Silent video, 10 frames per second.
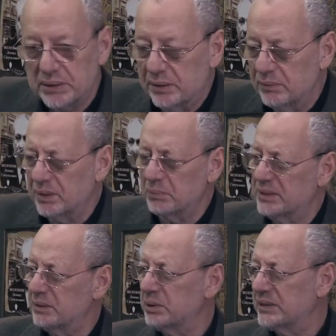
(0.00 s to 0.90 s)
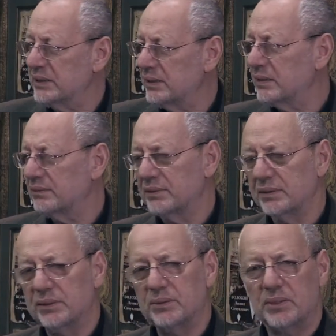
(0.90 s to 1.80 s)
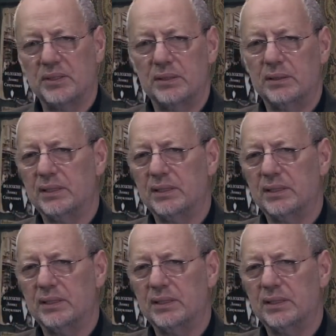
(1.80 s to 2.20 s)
без, ну там масса бестселлеров и лучше и